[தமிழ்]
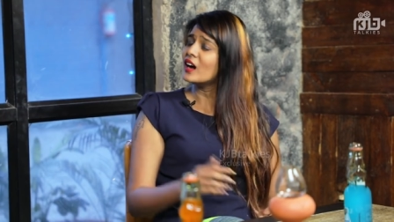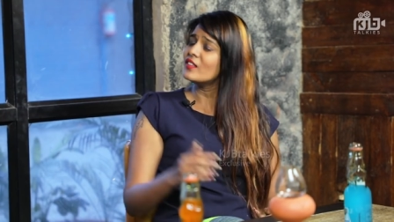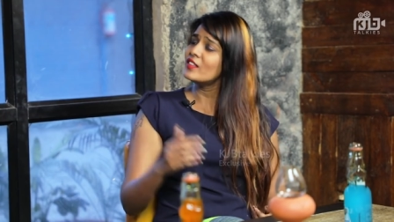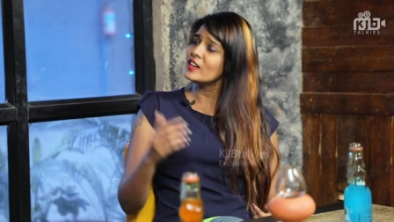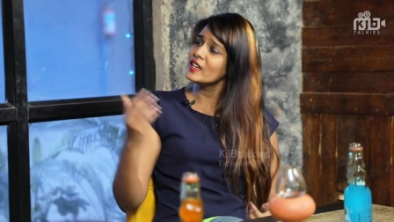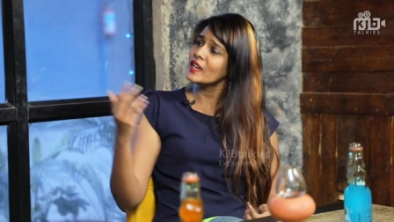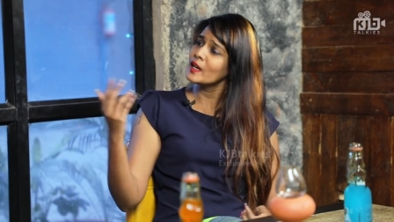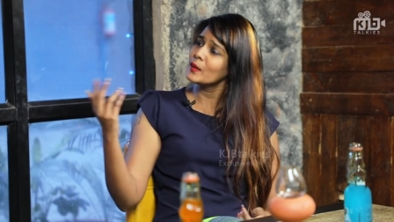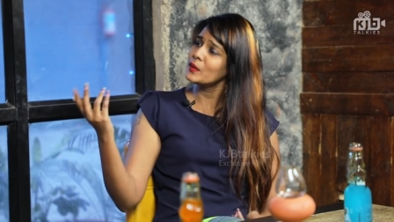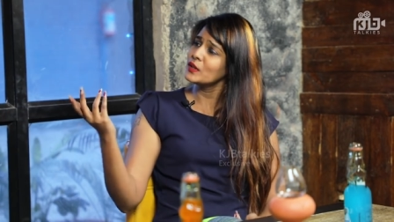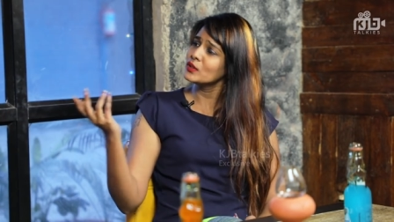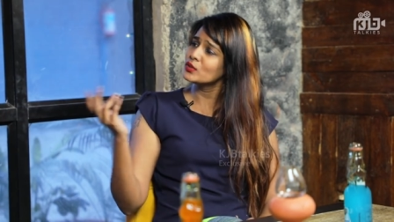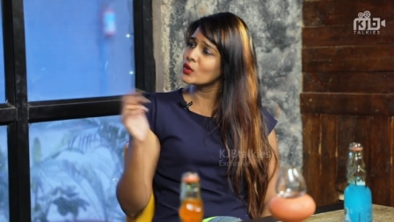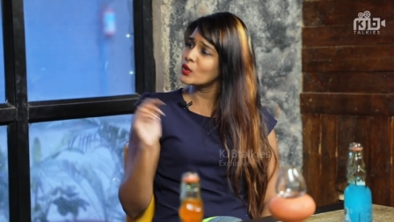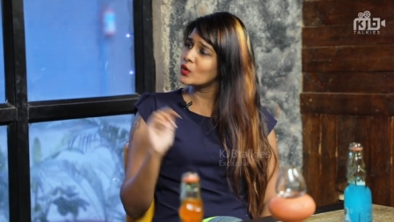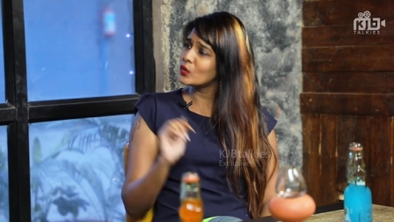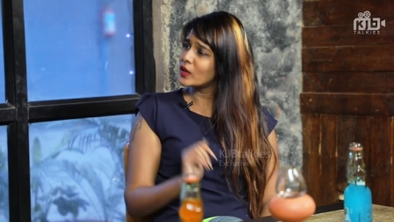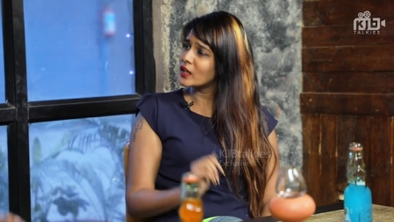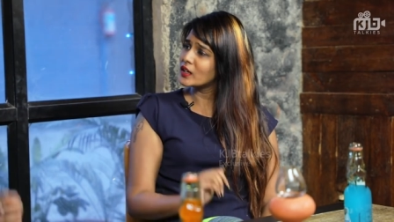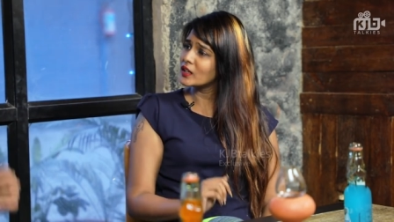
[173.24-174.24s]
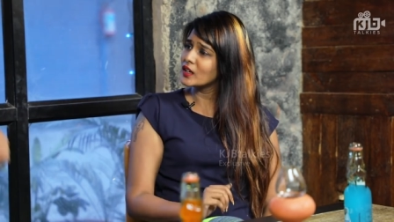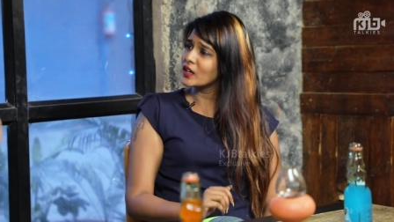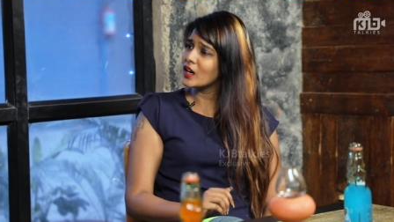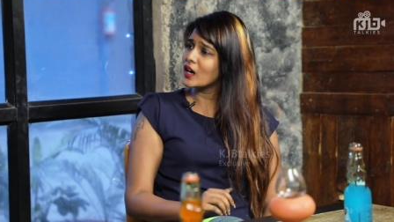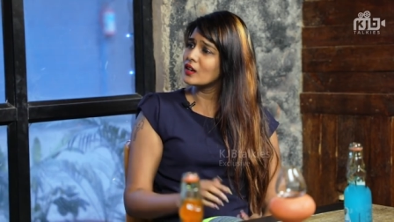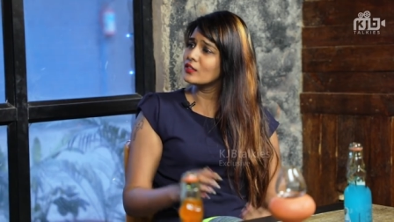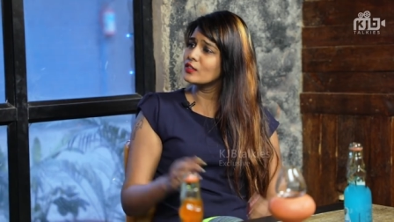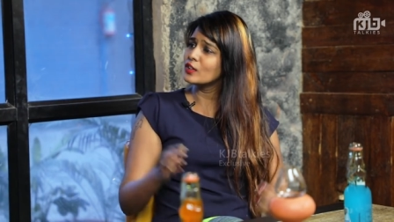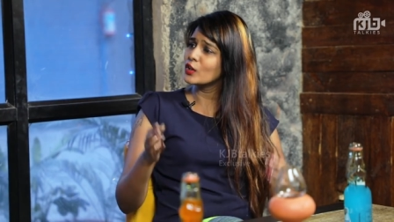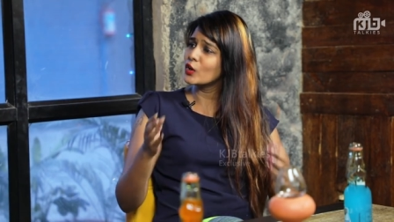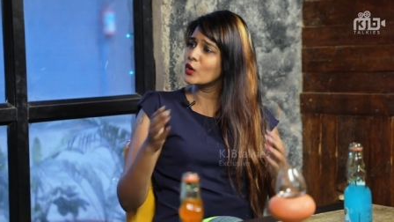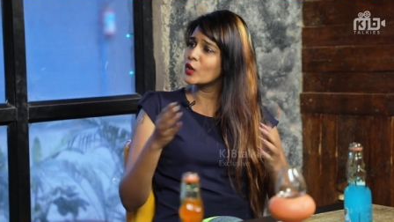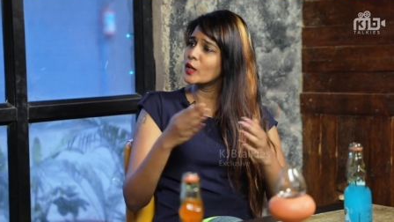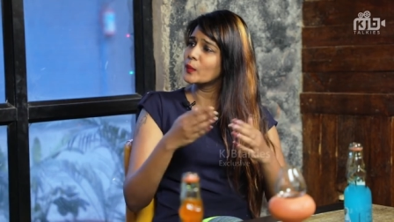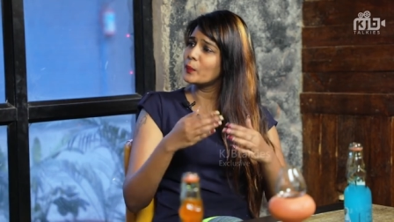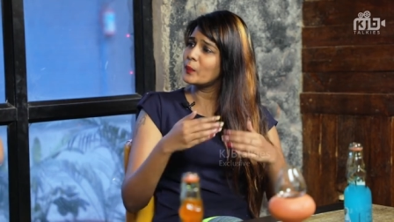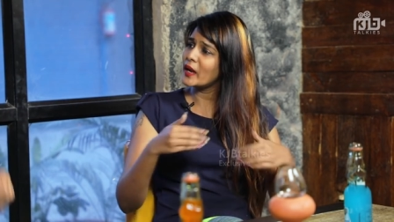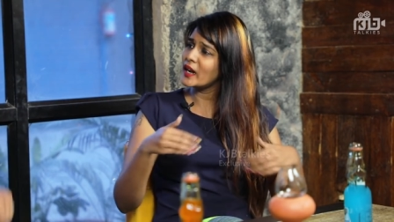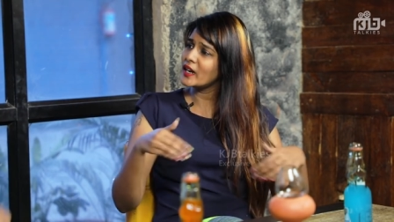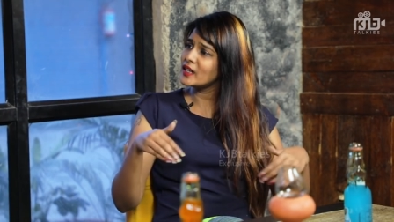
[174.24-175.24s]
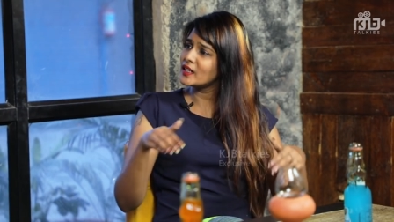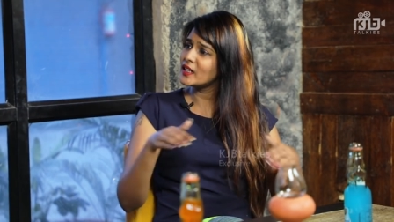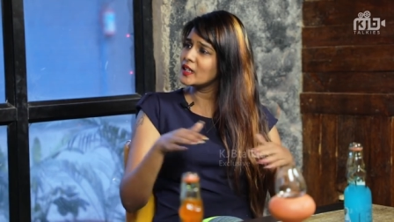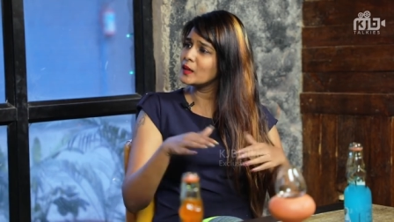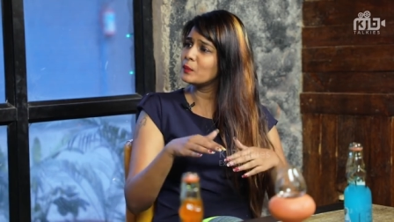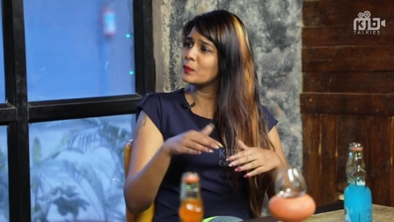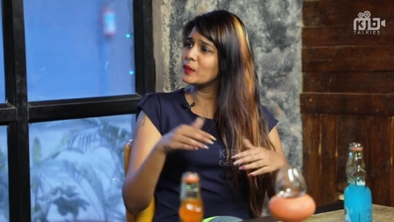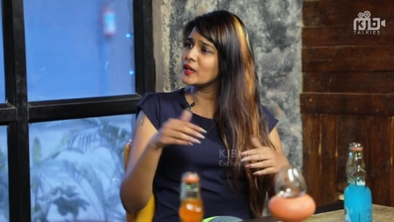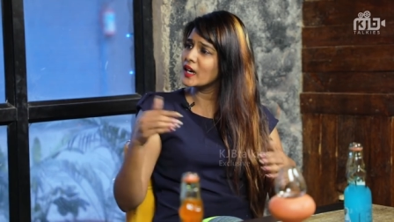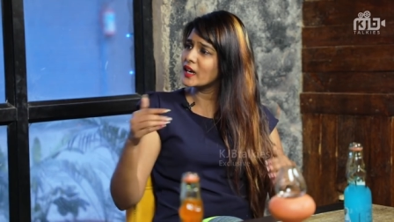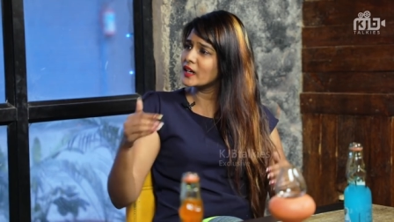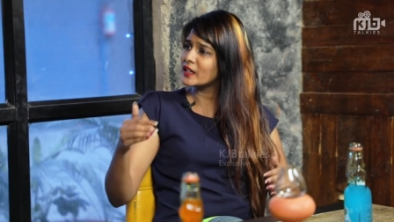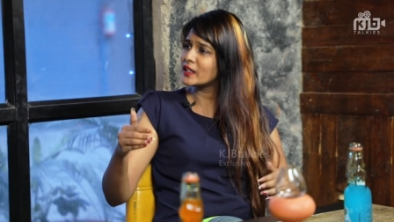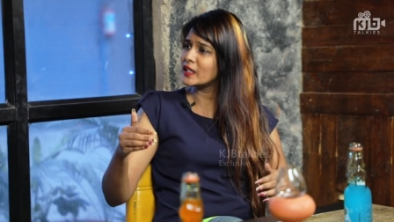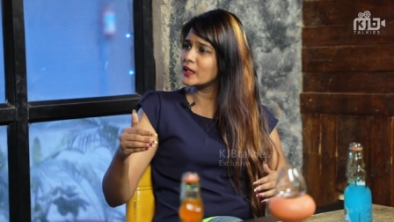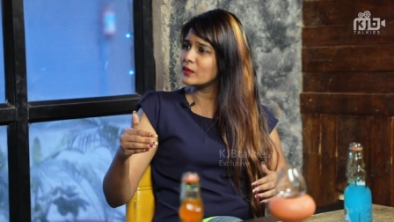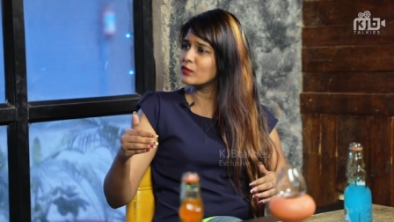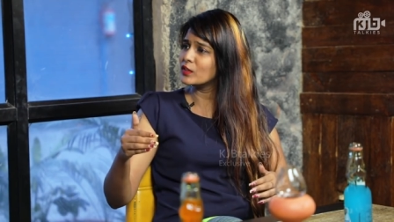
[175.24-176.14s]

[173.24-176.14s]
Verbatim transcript: அவனுங்க எப்படி சொல்வானுங்க அவனுங்களோட பேட் டீம் பிஆர் டீம்